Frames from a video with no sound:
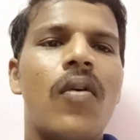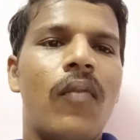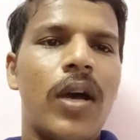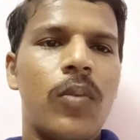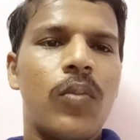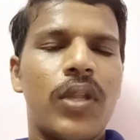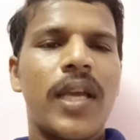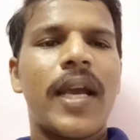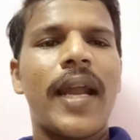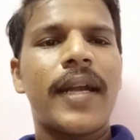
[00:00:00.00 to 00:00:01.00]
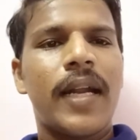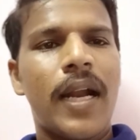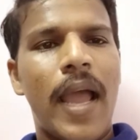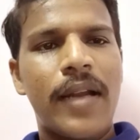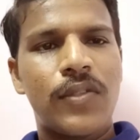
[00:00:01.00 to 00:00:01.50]
வரும்போதே கரெக்டான
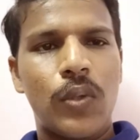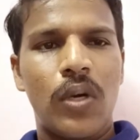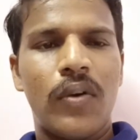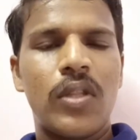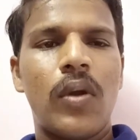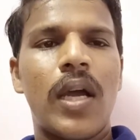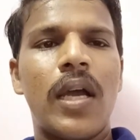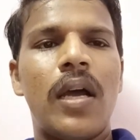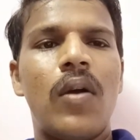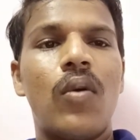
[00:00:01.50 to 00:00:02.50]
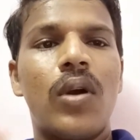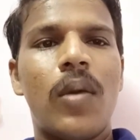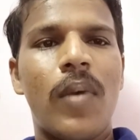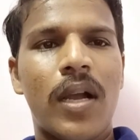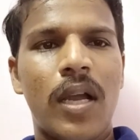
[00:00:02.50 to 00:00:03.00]
ஆன்சரோடு வந்துடுவாங்க
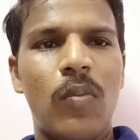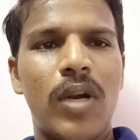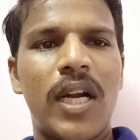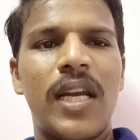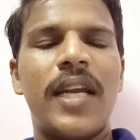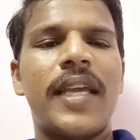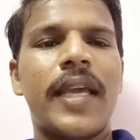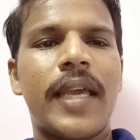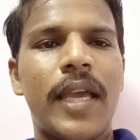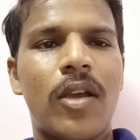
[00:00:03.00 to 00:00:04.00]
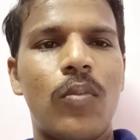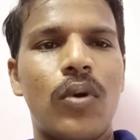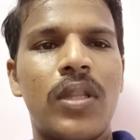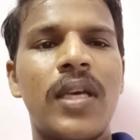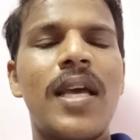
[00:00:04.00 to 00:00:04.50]
உங்களுடைய மக்கள் முன்னாடியில் நீங்கள்
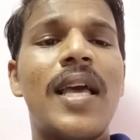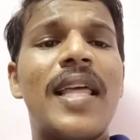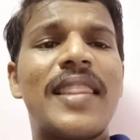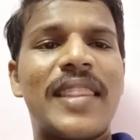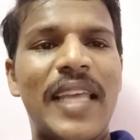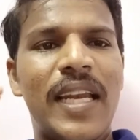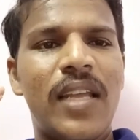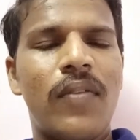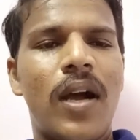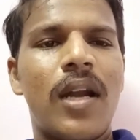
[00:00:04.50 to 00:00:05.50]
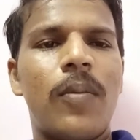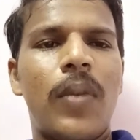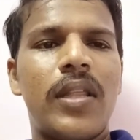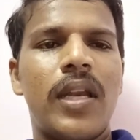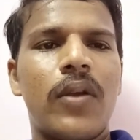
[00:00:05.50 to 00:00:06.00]
கேட்கும்போது தெளிவான
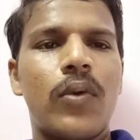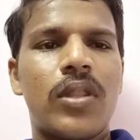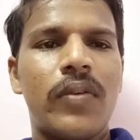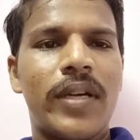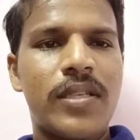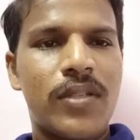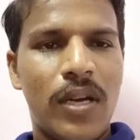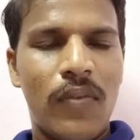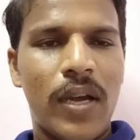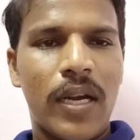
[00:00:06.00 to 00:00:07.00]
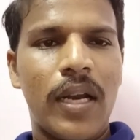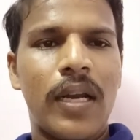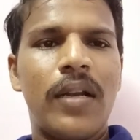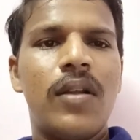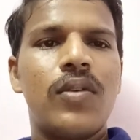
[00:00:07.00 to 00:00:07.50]
பதிலை கொடுத்துவிட்டு செல்வார்கள்
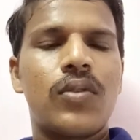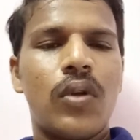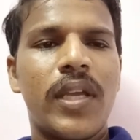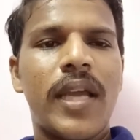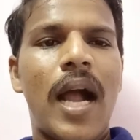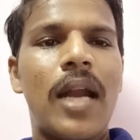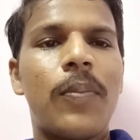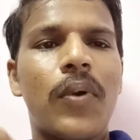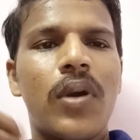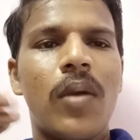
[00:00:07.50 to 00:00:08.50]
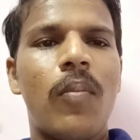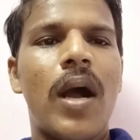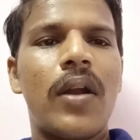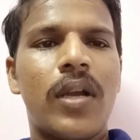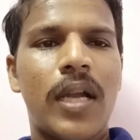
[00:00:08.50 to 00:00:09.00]
ஸோ நீங்கள் அனுப்பக்கூடிய
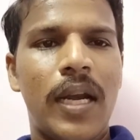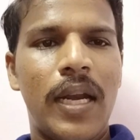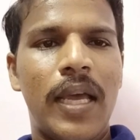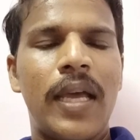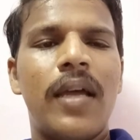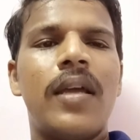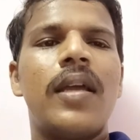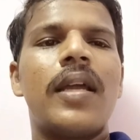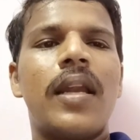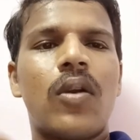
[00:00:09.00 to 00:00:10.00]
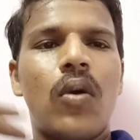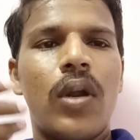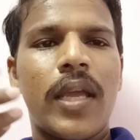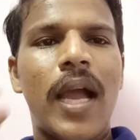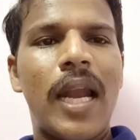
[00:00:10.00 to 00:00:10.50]
மனுக்களில் இல்லை
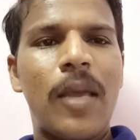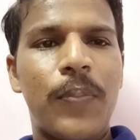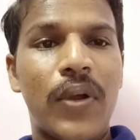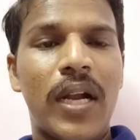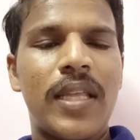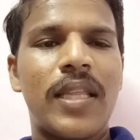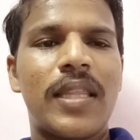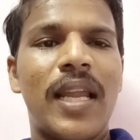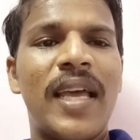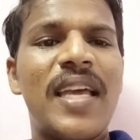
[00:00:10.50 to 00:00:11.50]
கோரிக்கை அழைப்பு கடிதத்தில்